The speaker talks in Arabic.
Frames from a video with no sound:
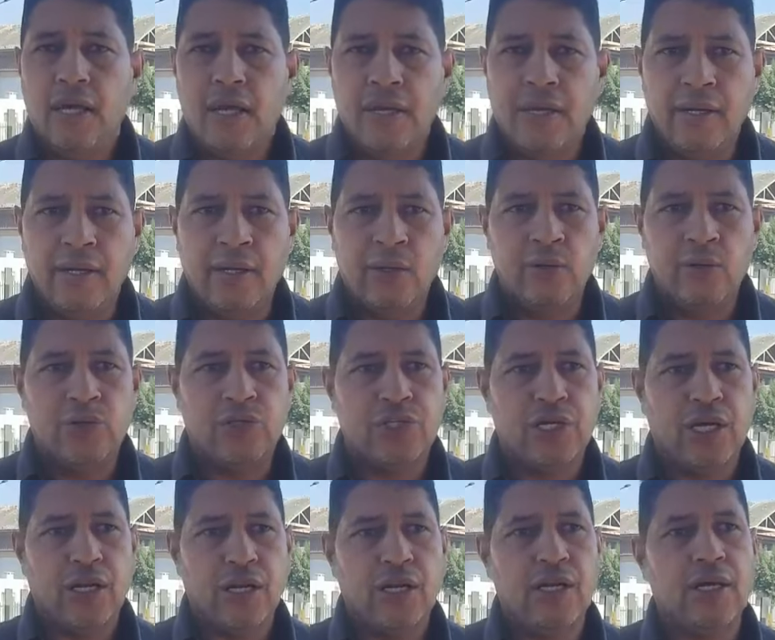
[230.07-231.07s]
انه ان
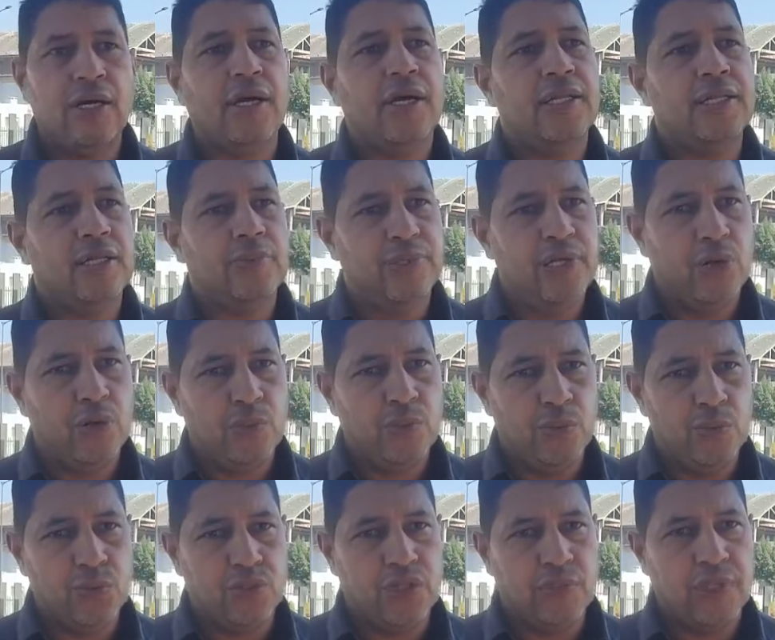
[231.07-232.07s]
شاء الله غادي يبداو
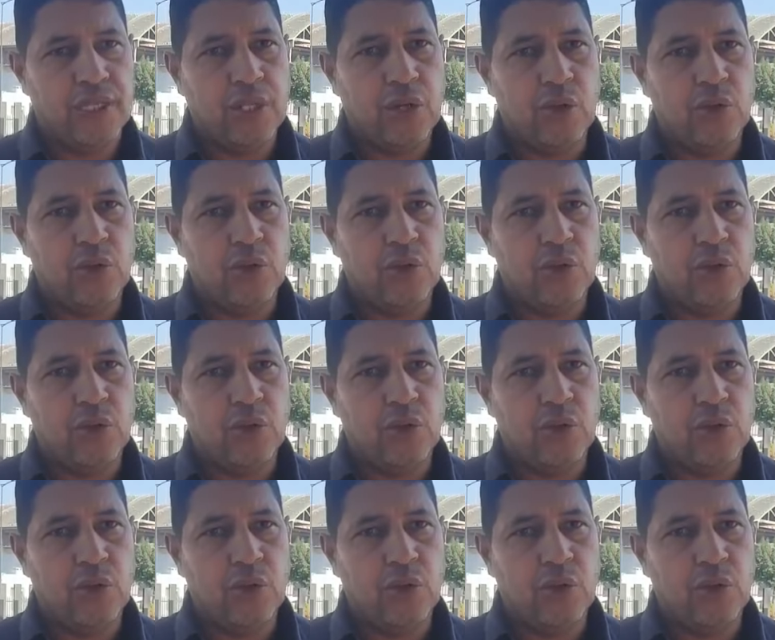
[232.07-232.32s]
المنظمات